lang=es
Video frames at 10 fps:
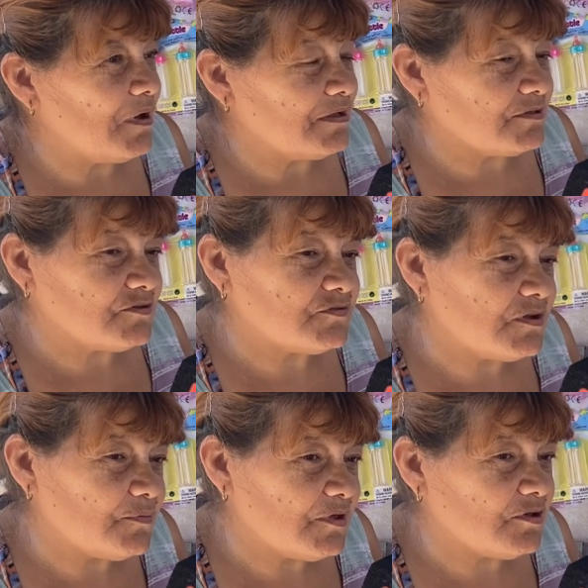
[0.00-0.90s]
Entonces el
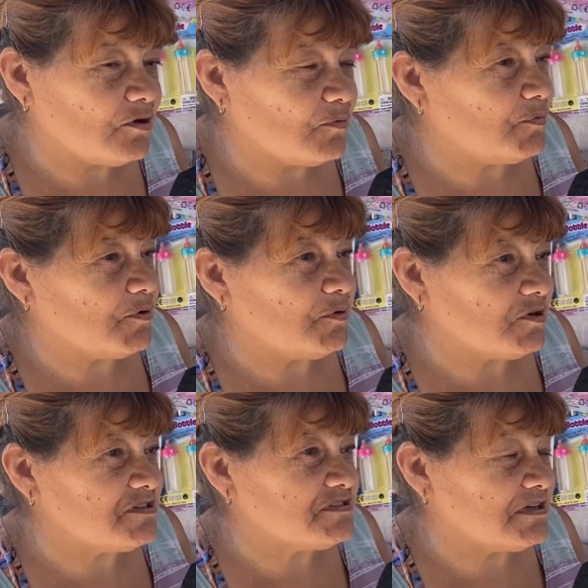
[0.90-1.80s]
médico me previó
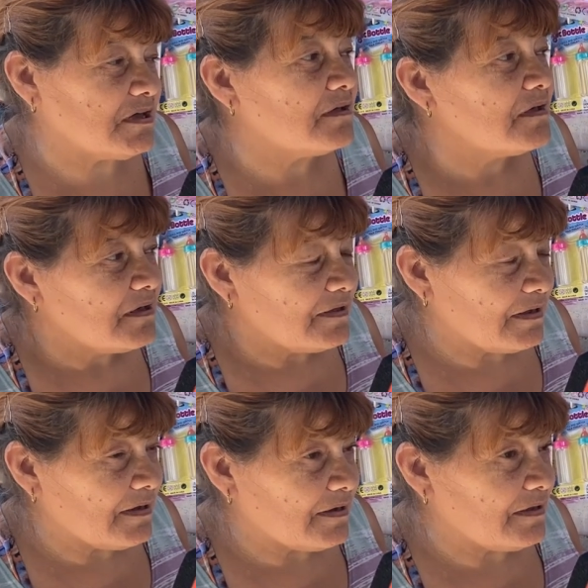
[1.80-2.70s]
que siga, era
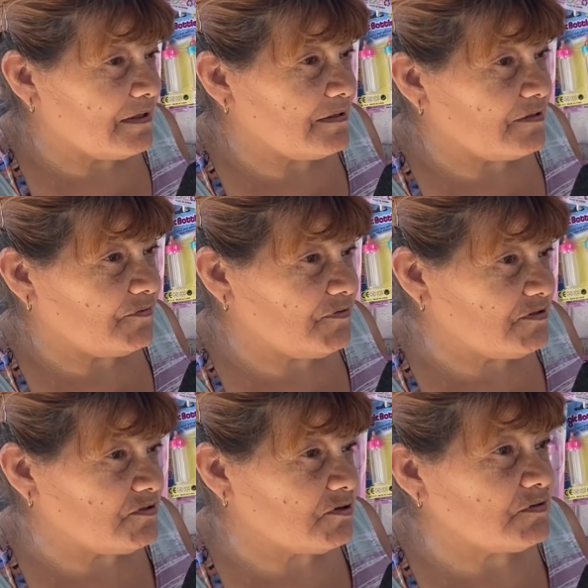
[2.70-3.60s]
encargada de
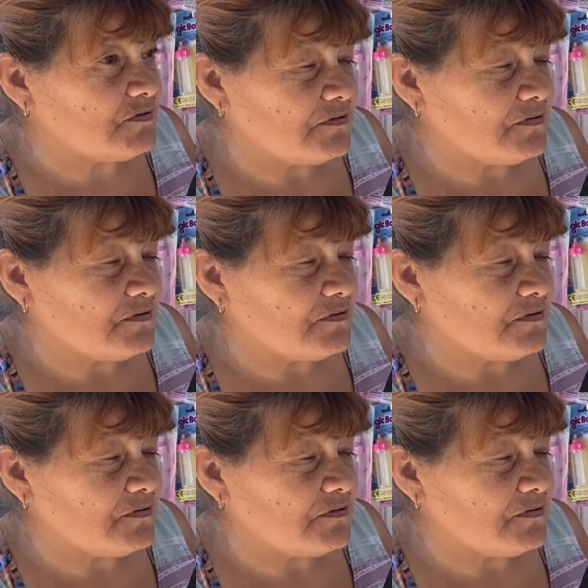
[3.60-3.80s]
edificios,